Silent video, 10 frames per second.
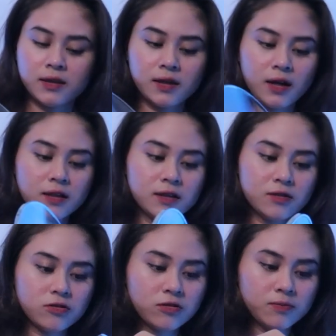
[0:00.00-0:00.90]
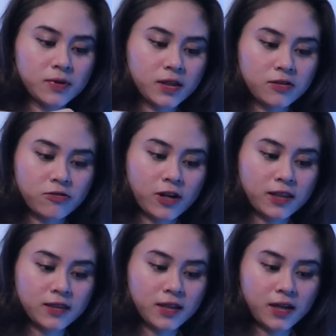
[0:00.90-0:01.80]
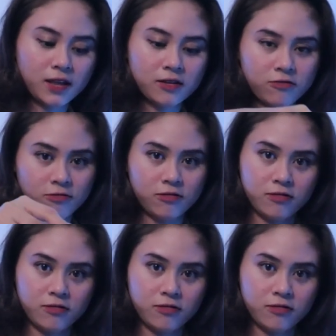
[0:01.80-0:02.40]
Tinggal ditutup gitu nanti itu